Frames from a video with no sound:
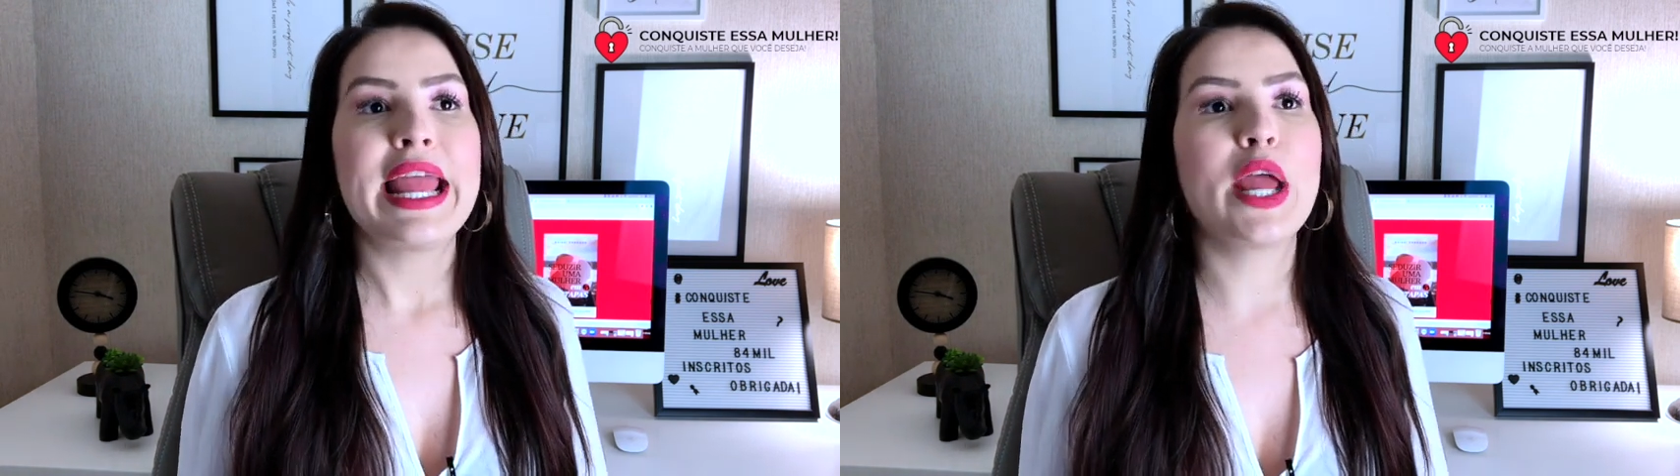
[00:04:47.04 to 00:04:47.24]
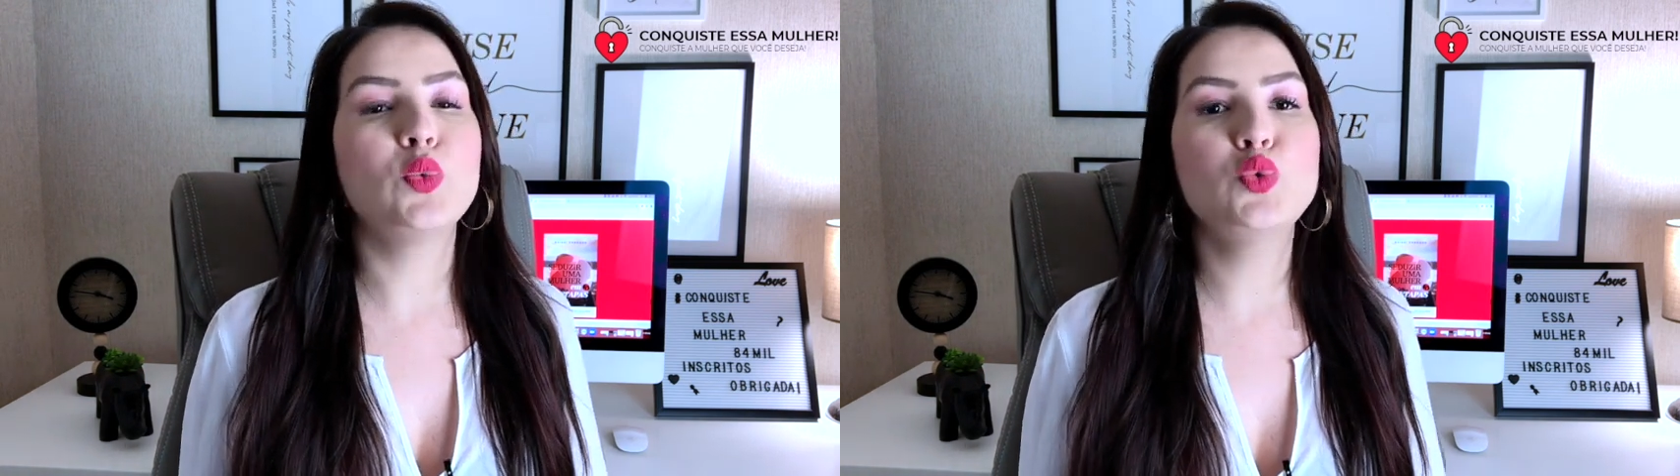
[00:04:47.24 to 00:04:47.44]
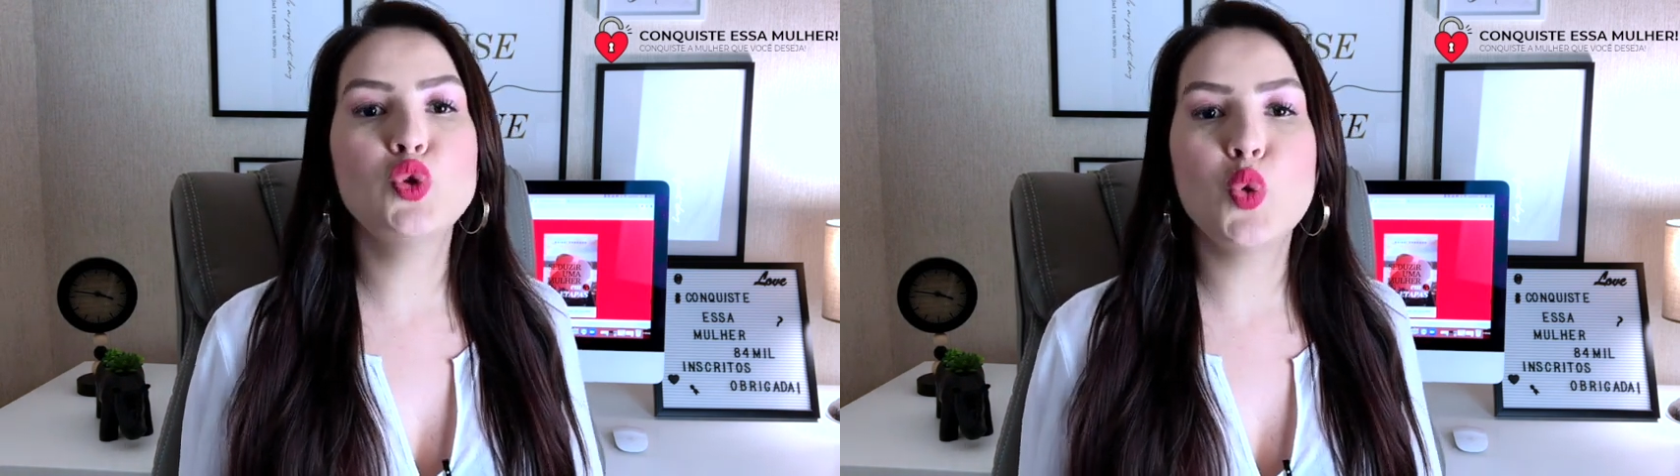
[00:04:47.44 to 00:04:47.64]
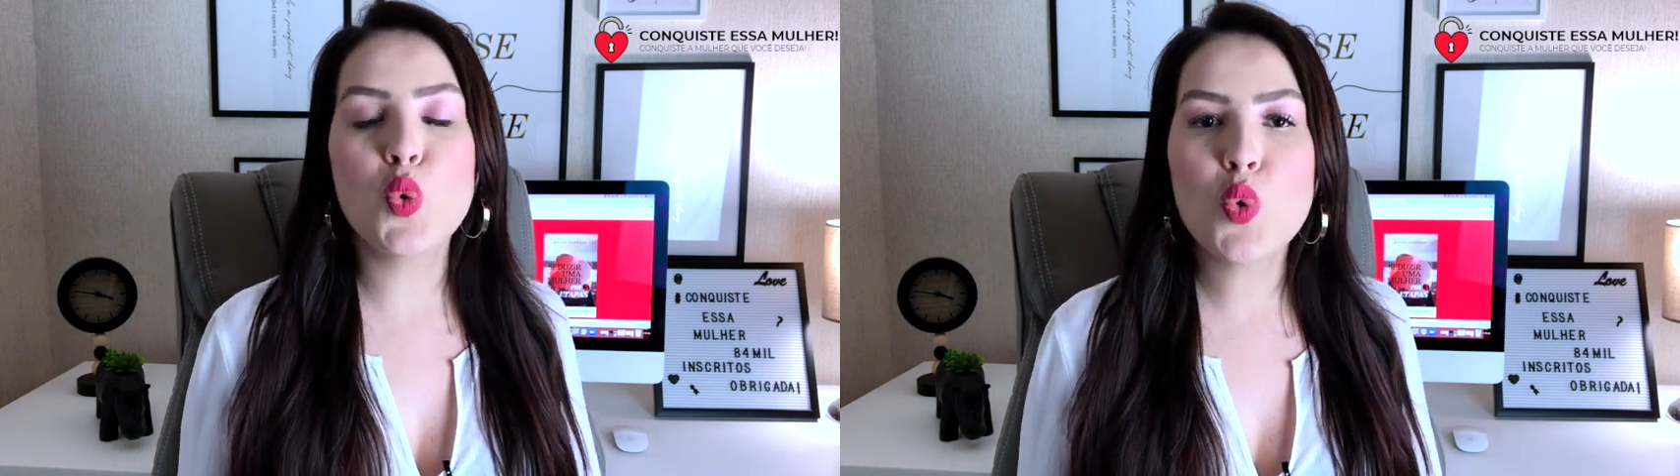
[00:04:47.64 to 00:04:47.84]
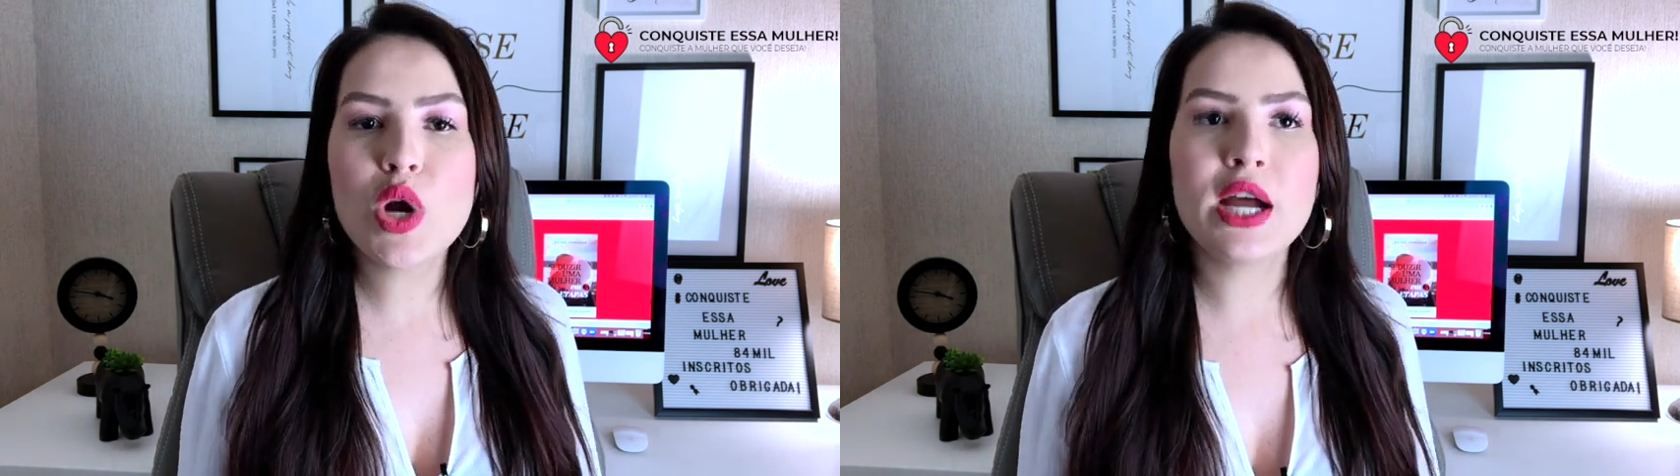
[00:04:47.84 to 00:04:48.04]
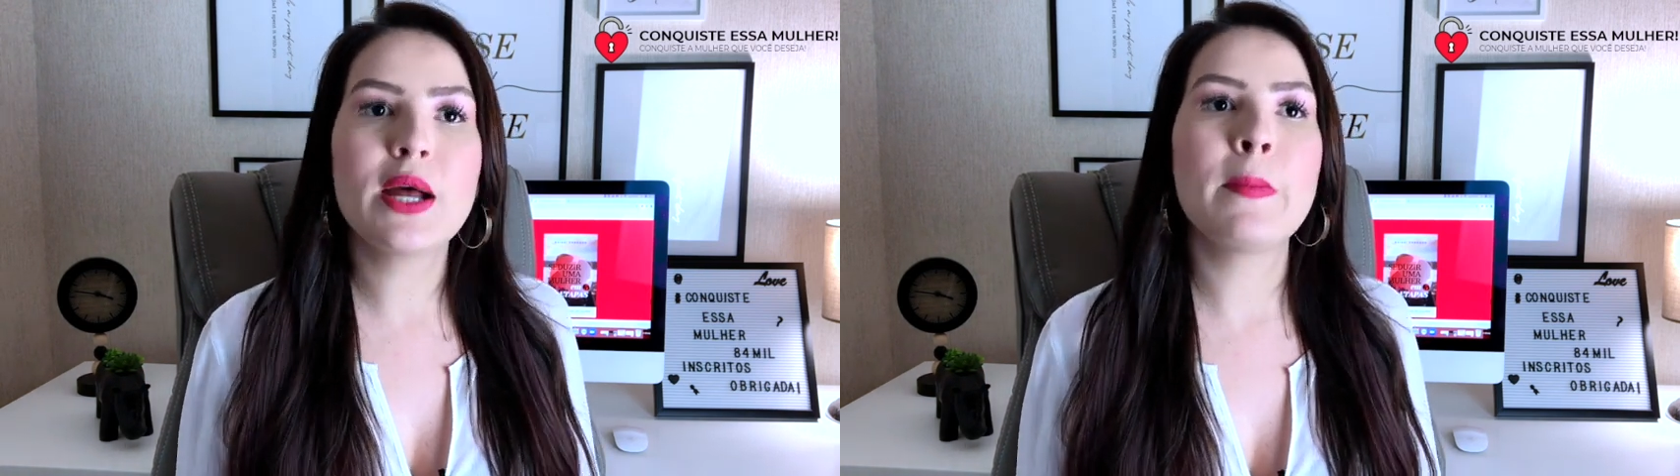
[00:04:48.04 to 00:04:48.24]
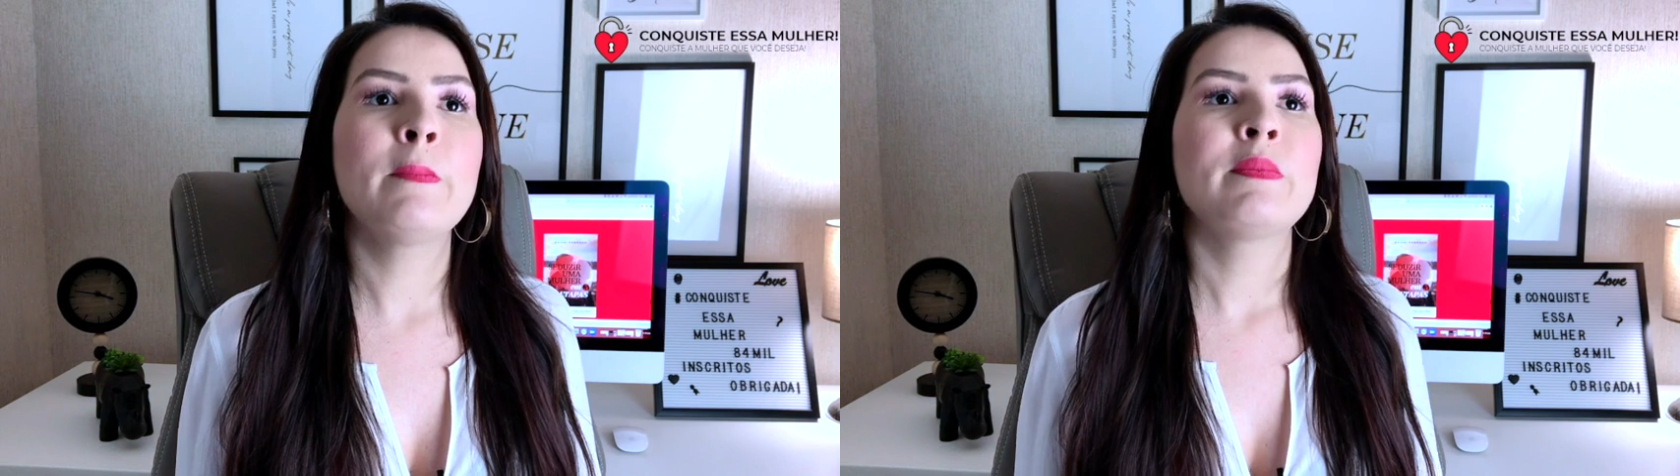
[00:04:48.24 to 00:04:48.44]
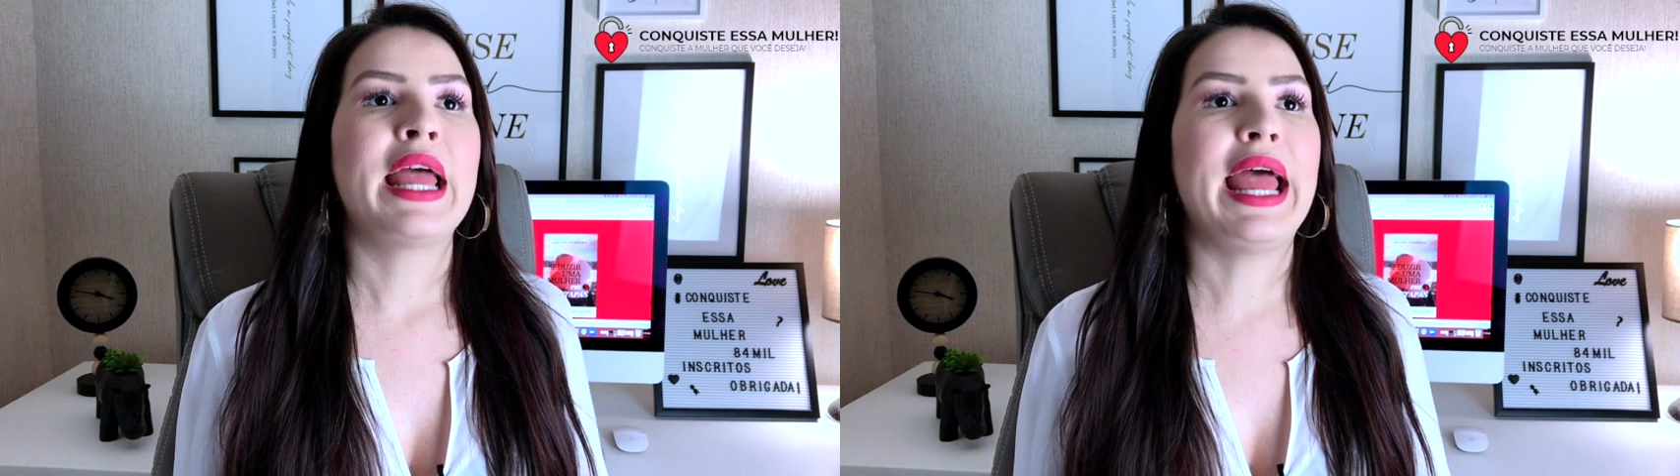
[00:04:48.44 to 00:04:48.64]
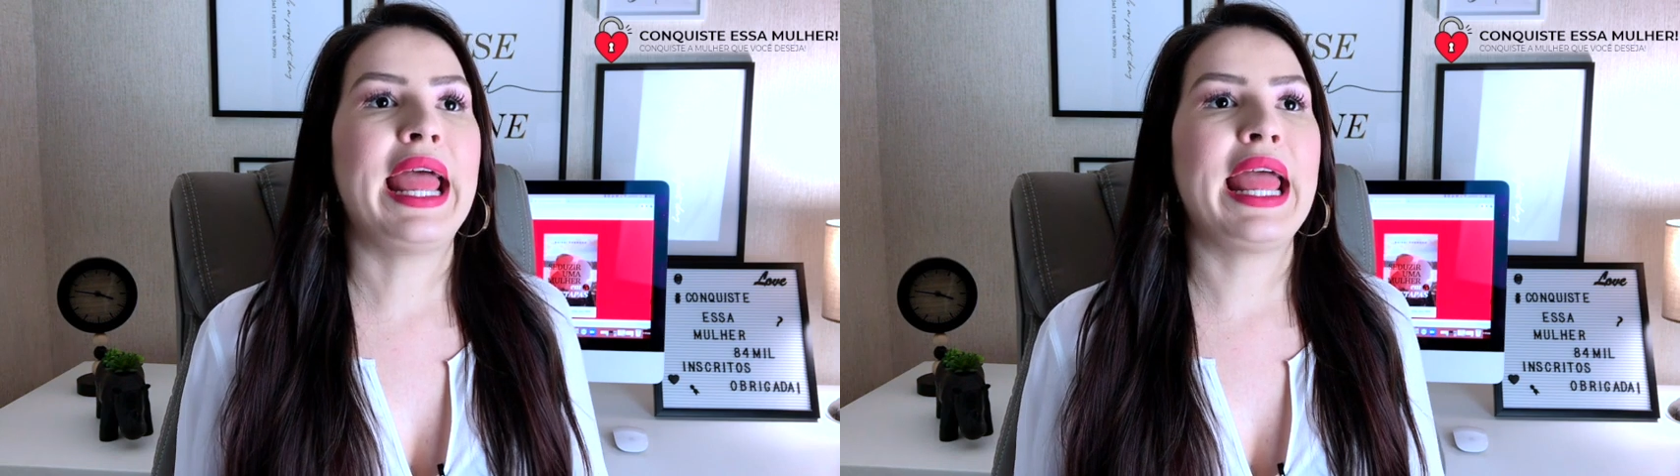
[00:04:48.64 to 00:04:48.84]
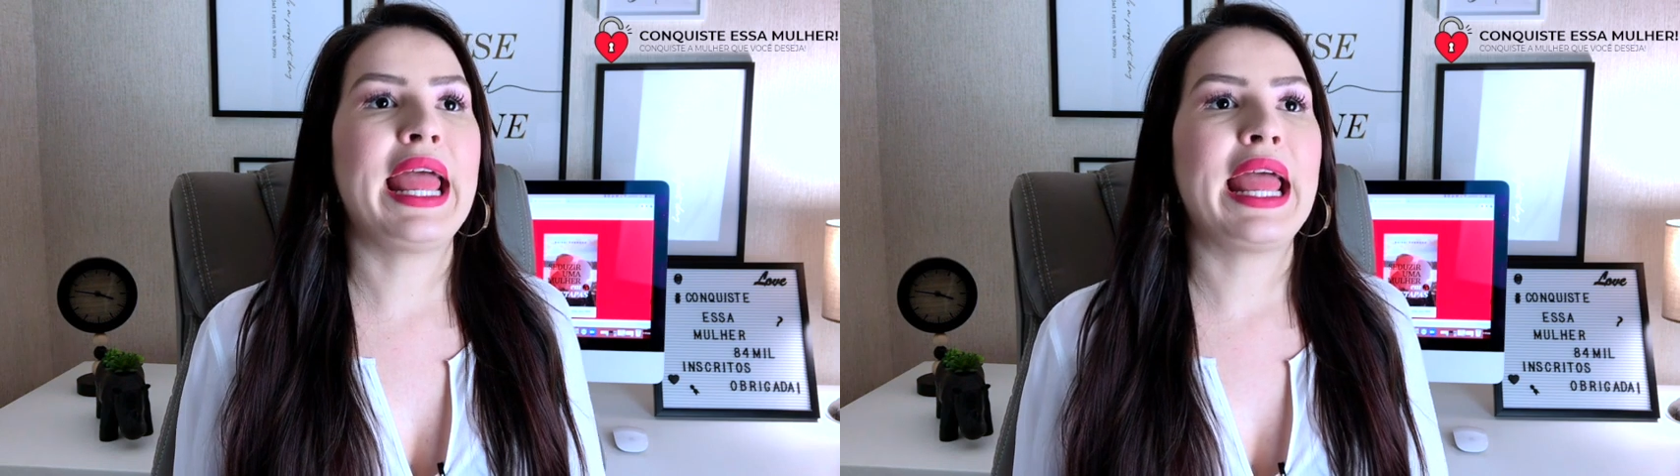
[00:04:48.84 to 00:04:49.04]
eu nunca
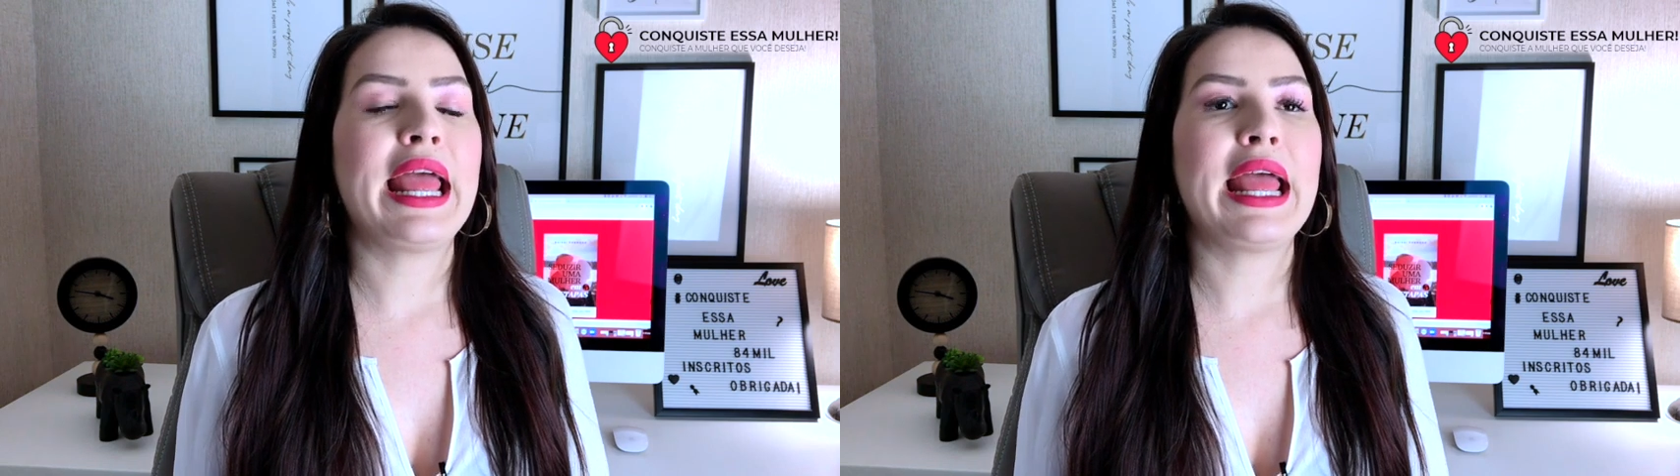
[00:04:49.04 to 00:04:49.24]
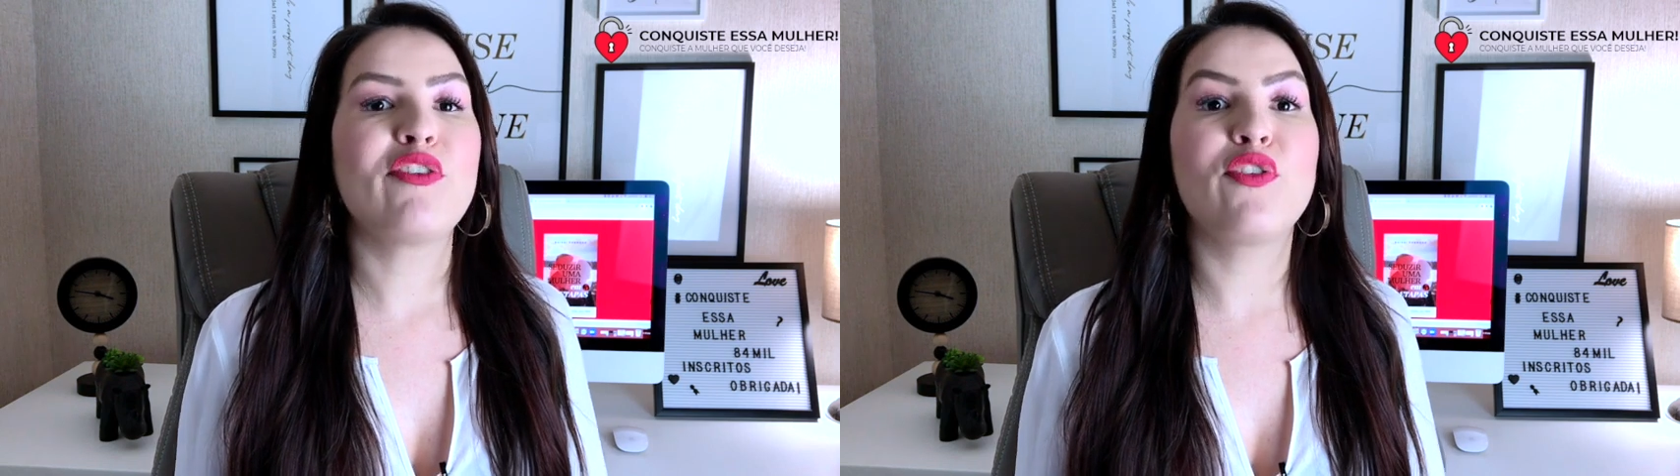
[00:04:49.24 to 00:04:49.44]
é,